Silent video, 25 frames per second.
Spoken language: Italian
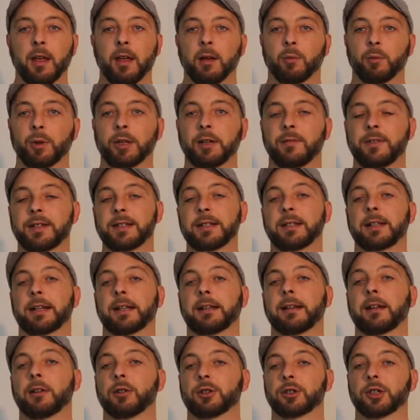Quindi
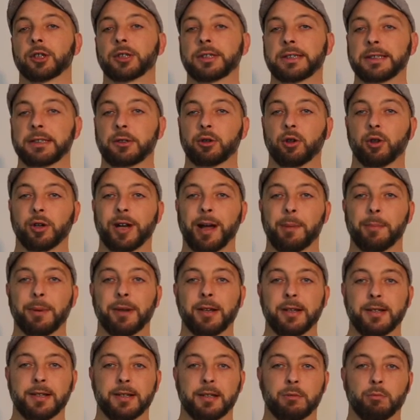visitate il nostro sito
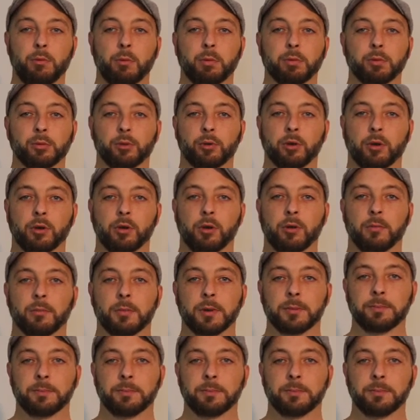capellissimo.com.